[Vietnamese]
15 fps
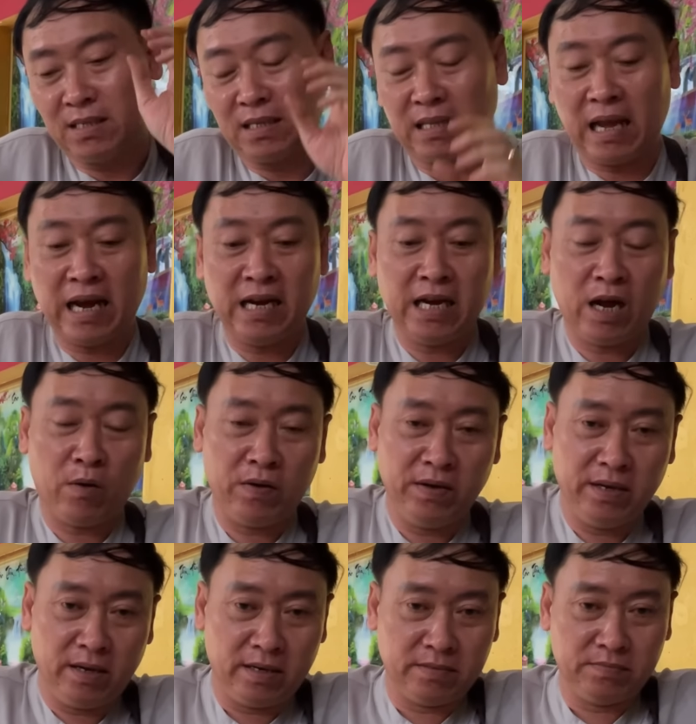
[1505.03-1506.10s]
thầy nói
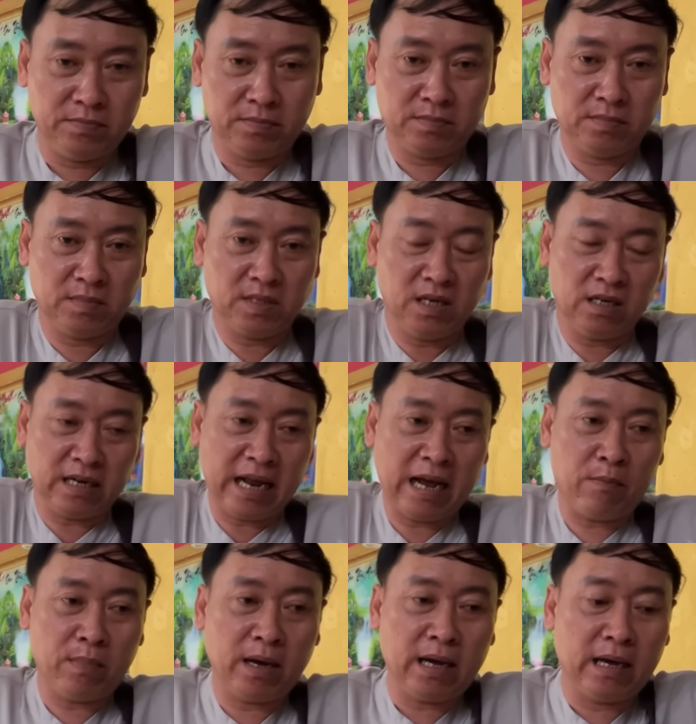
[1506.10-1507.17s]
chừng
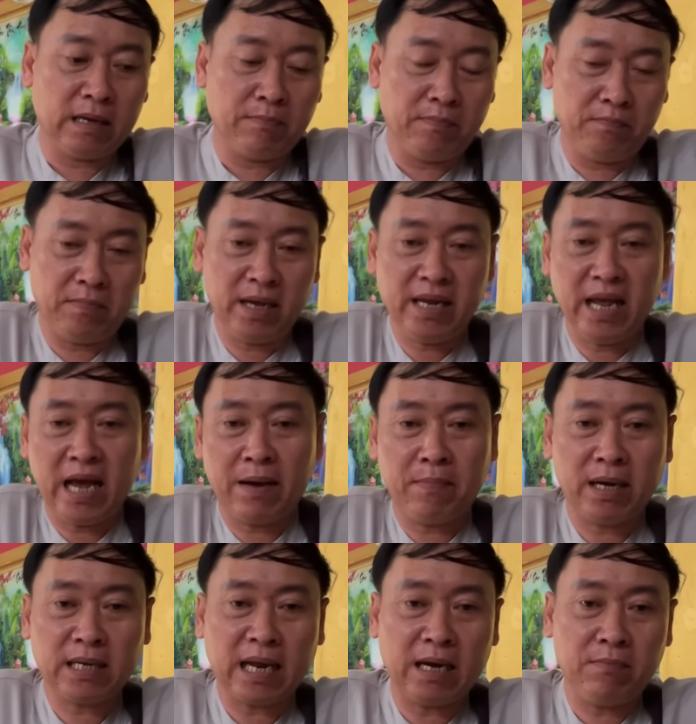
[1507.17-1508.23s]
nào mà bá gia
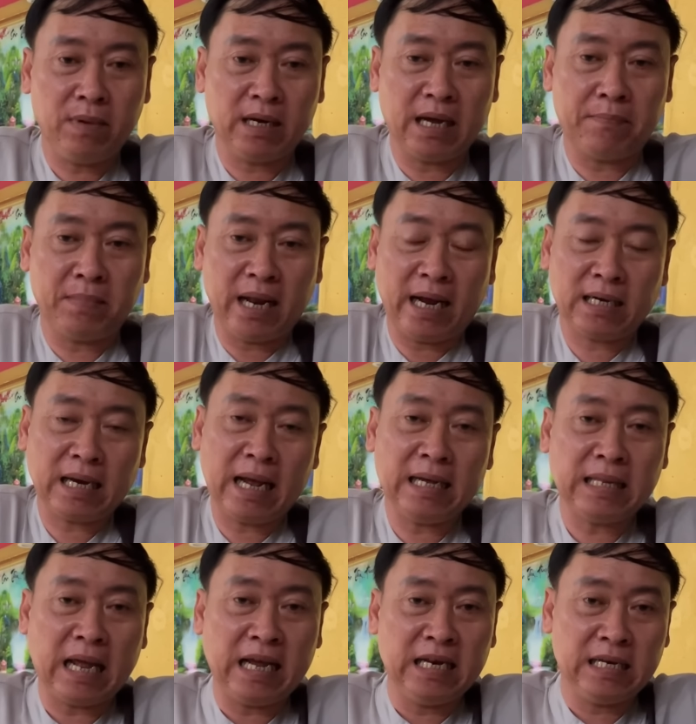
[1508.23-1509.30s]
bá tánh mà gặp nạn
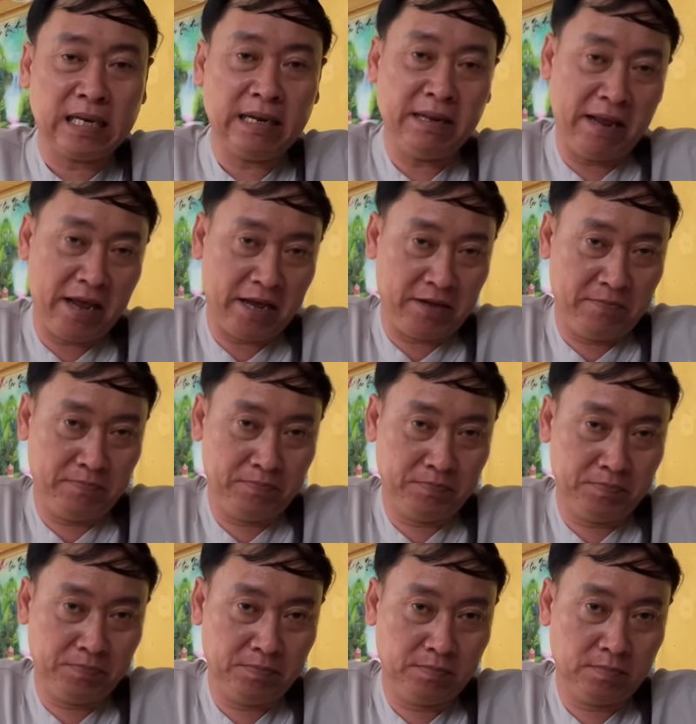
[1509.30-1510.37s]
tay thầy sẽ về
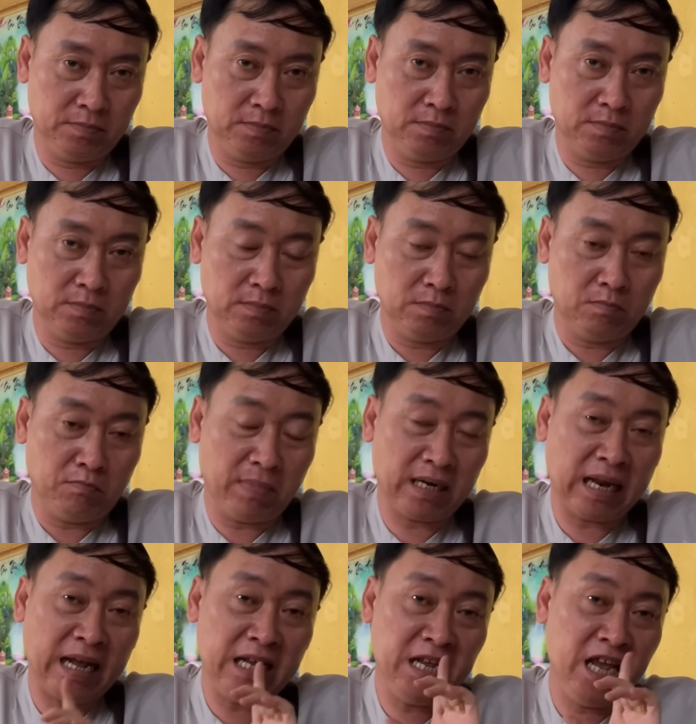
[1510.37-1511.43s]
mà
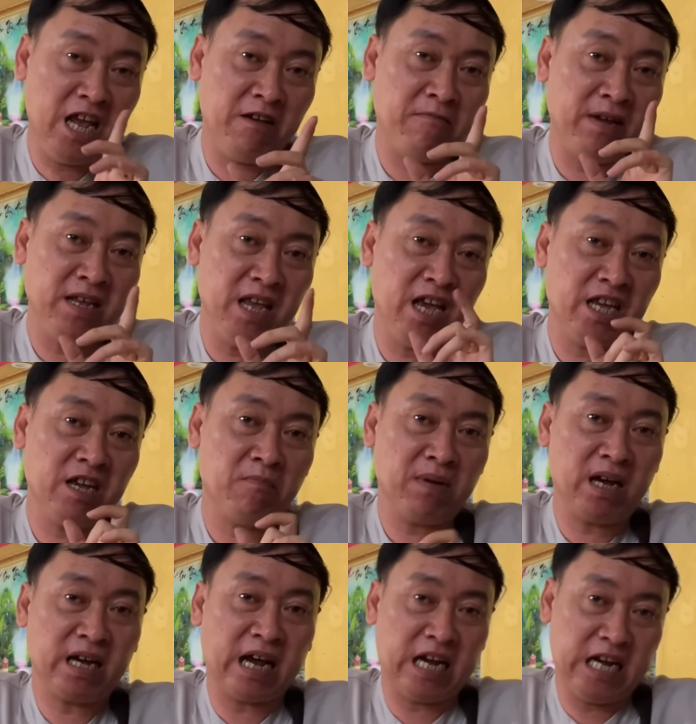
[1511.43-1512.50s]
thầy về phải về trong
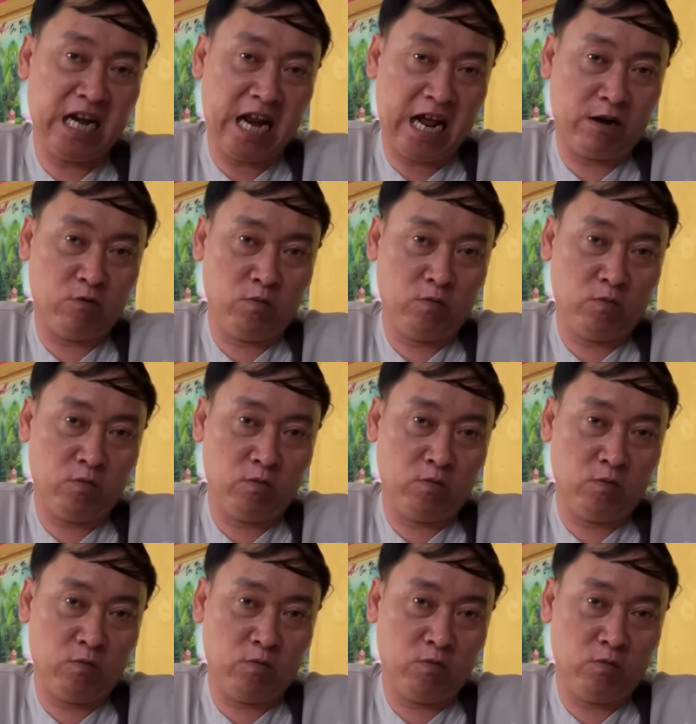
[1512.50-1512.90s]
cái cảnh nào